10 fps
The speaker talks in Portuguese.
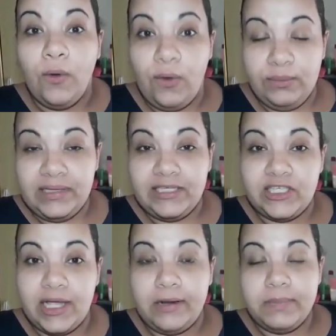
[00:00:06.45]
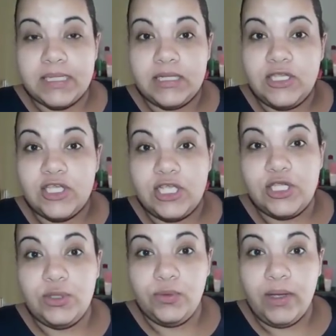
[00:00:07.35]
Como tem chegado bastante
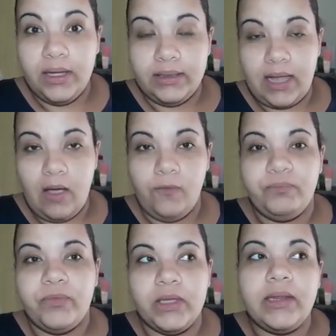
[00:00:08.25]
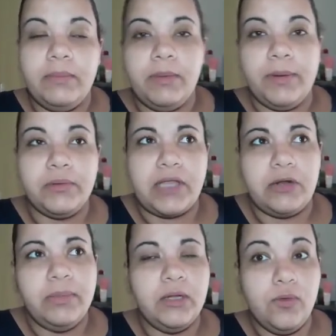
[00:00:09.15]
gente no canal e tem me
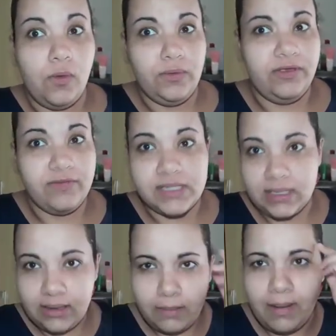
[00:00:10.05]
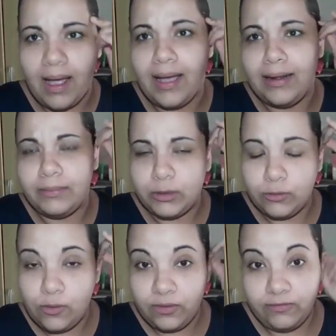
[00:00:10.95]
perguntado, Manu, com que você trabalha?
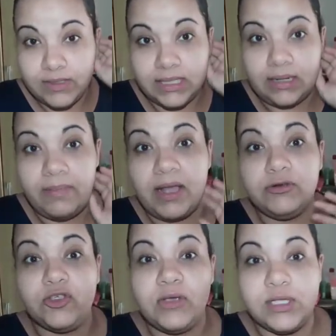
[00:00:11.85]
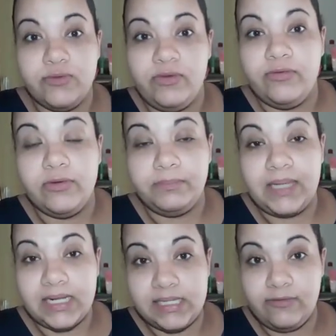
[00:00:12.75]
Manu, com que você trabalha? Eu já resolvi
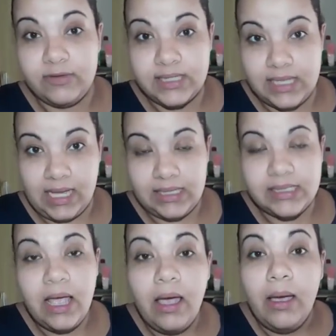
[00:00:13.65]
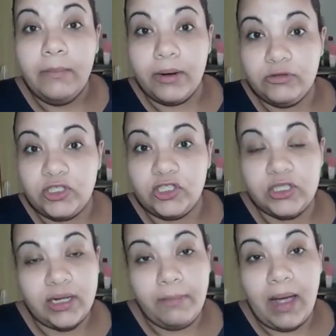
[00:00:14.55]
trazer vocês para um dia
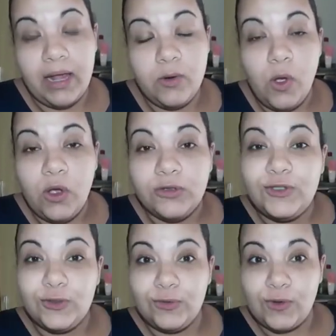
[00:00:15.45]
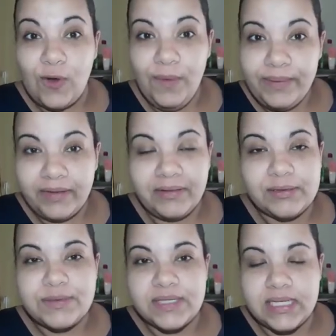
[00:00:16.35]
de trabalho junto comigo.
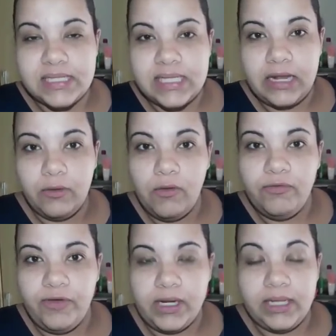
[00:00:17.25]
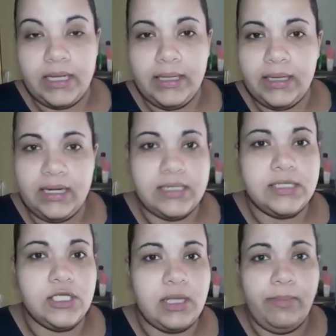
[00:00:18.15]
Então, se vocês quiserem conferir, tem
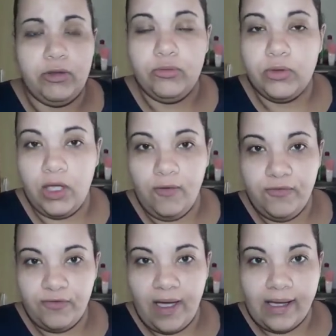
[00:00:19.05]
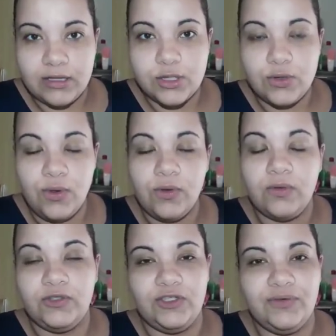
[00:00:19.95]
interesse de saber tudo que eu faço,
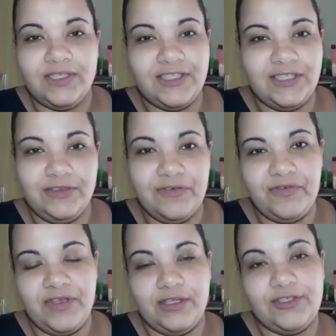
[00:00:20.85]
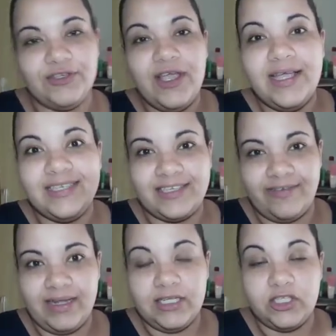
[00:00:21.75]
continue assistindo o vídeo, já
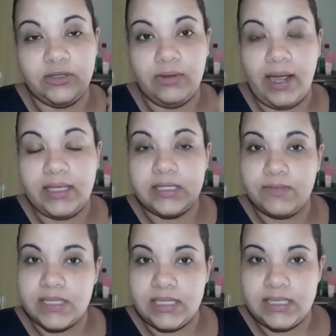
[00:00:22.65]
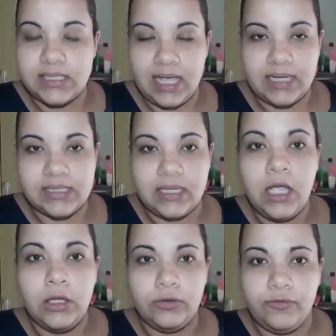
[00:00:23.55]
vai deixando o like, se não vocês esquecem,
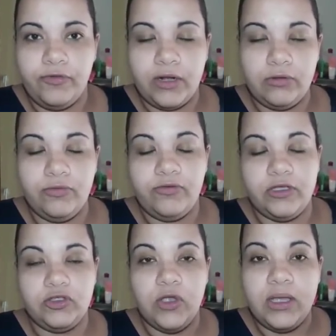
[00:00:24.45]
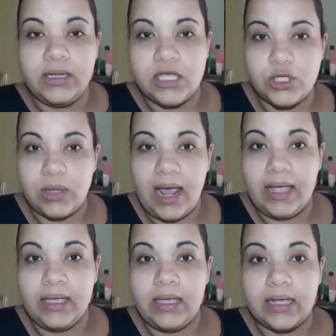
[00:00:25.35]
no final do vídeo, deixa o
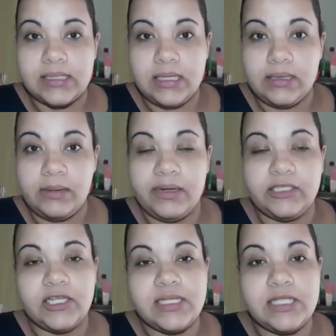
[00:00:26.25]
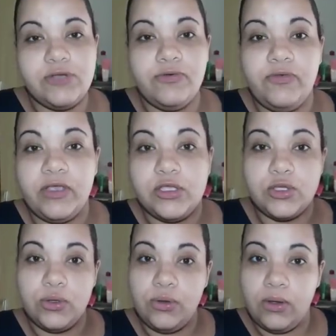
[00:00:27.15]
like, assim terminar de assistir o
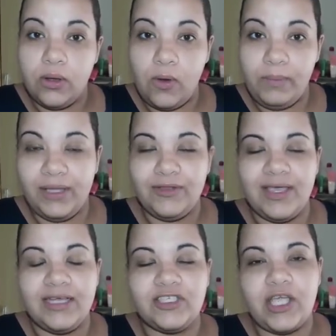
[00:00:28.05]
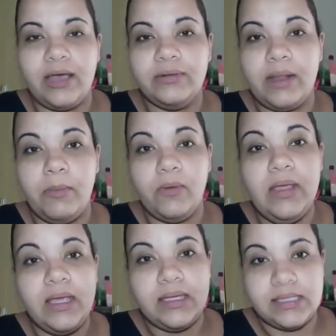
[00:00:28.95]
vídeo, Comenta o que acharam, tá bom?
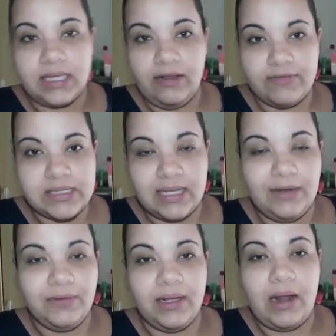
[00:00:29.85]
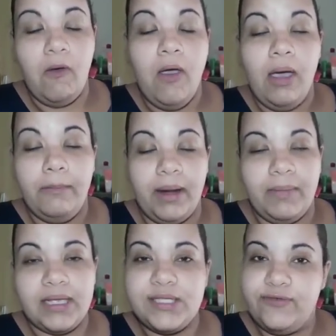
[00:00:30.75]
Inscrevam-se aqui no canal para
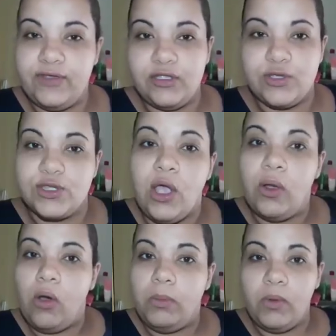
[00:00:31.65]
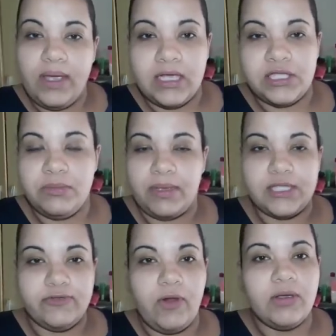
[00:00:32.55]
mais vídeos como este,
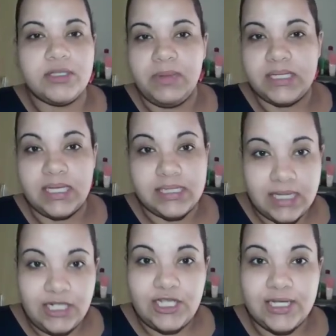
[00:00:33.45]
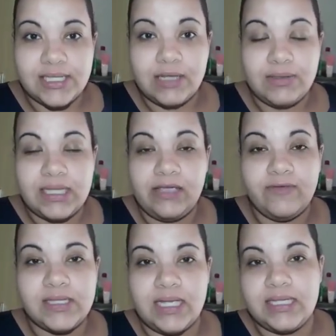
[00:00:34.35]
mais vlogs, mais receitinhas que eu sei que
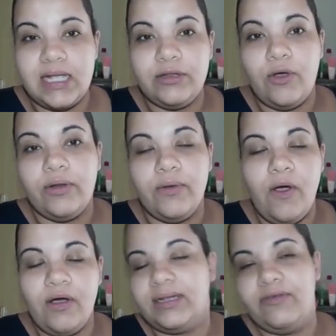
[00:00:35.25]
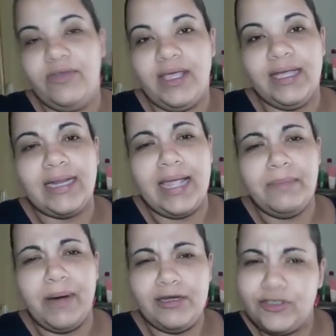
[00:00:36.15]
vocês adoram. Roda a vinheta
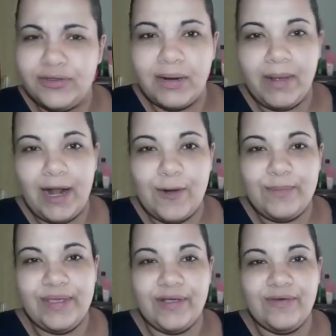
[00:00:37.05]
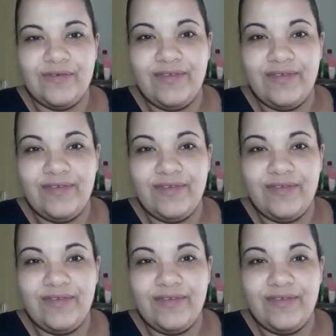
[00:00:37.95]
aí, partiu trabalhar comigo.